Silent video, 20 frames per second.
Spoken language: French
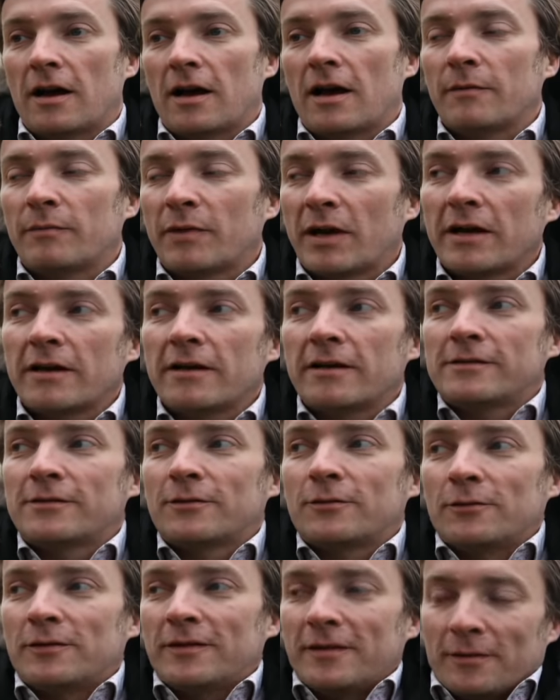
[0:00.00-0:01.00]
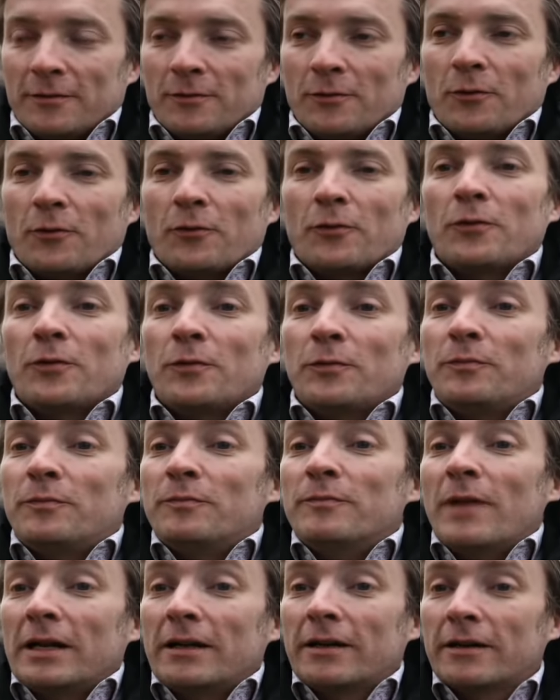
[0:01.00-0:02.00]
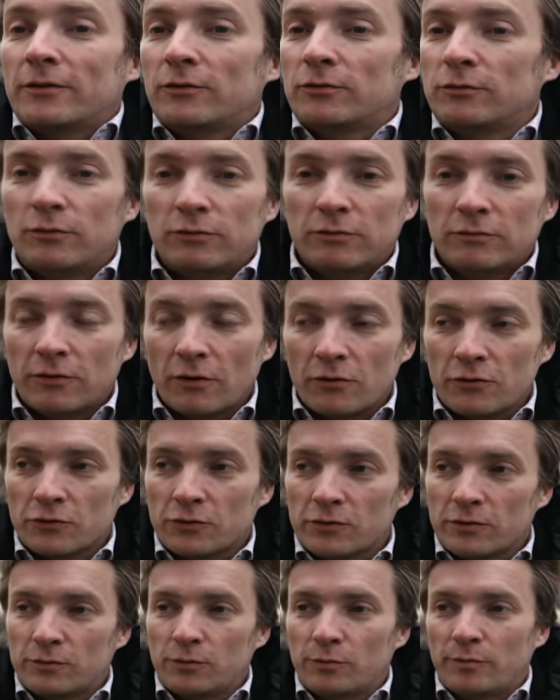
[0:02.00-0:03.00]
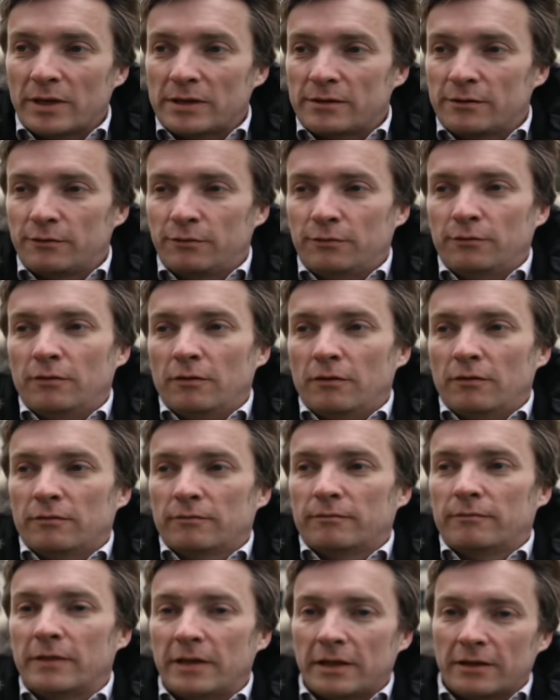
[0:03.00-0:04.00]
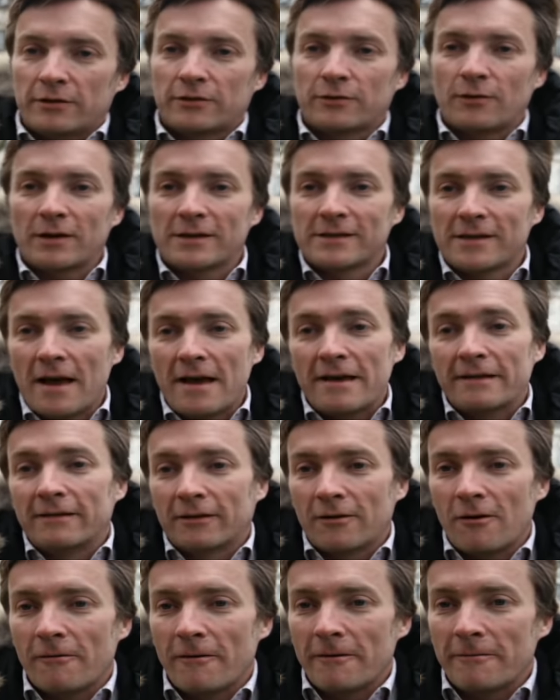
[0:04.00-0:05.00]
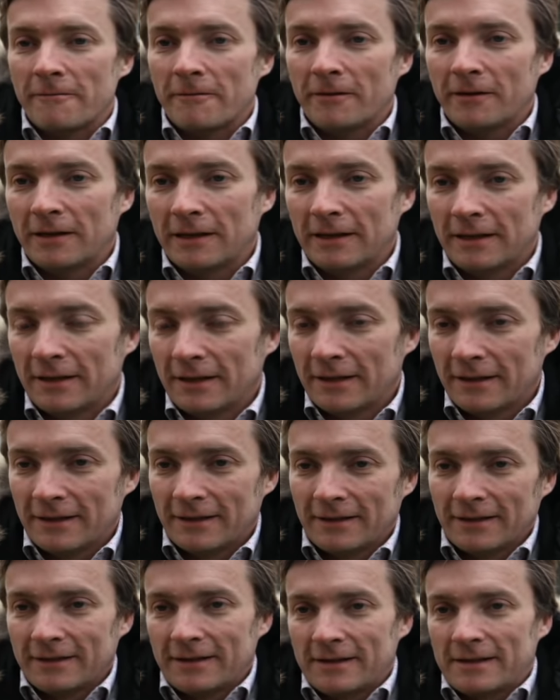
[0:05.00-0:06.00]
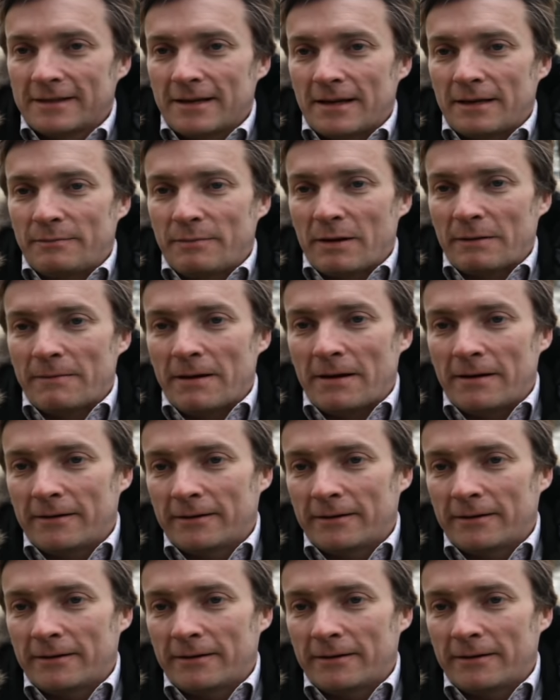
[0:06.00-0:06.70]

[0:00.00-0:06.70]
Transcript: Après, est-ce que tu es heureux malgré tout tout le temps Je suis pas sûr, mais je crois que ça aide quand même. Hein. Ça pas mal.